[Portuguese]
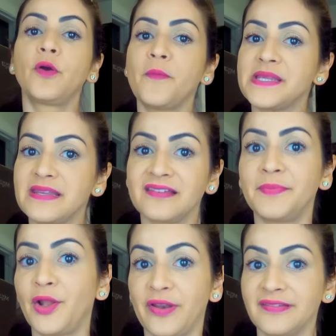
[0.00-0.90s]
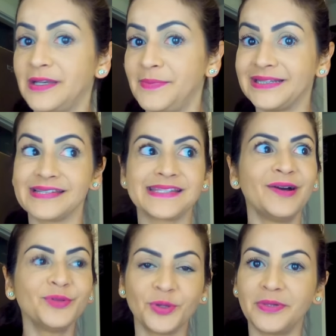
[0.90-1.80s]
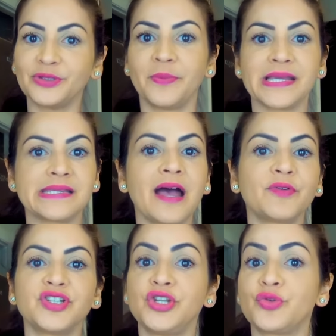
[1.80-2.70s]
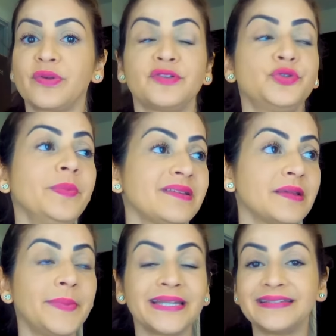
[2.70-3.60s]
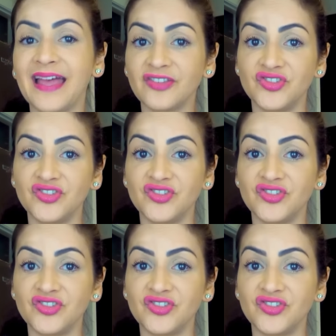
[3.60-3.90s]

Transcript: comecei as melhoras na alimentação, tomando mais água, gente, coisa de uma semana, dez